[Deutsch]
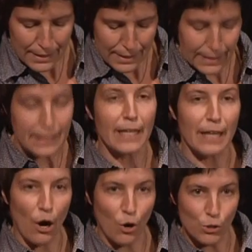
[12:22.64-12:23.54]
die dann
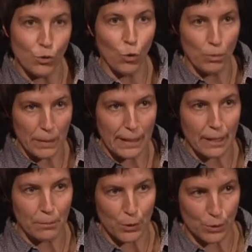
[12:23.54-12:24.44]
auch
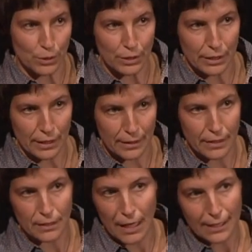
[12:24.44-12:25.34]
Tonbilder produziert.
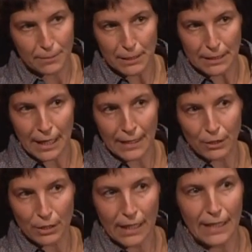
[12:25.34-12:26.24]
Also er hatte bis dahin
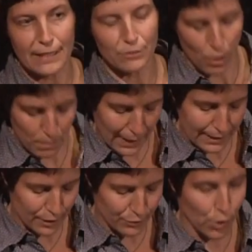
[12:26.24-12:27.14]
auch ein relativ
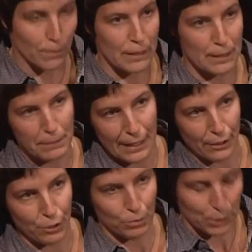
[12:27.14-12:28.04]
komplexes
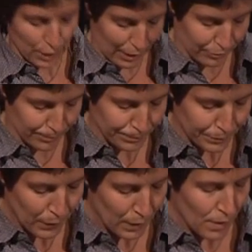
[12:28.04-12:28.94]
Firmenimperium geschaffen.
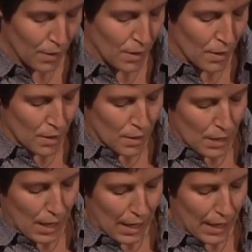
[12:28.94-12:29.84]

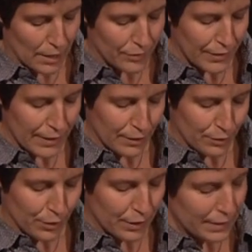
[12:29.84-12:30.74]
Alfred
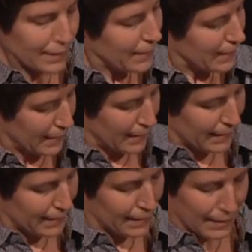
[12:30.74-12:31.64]
Duskes
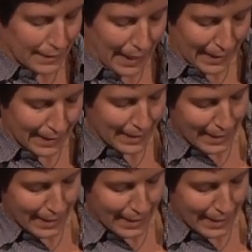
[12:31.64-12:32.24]
ist sein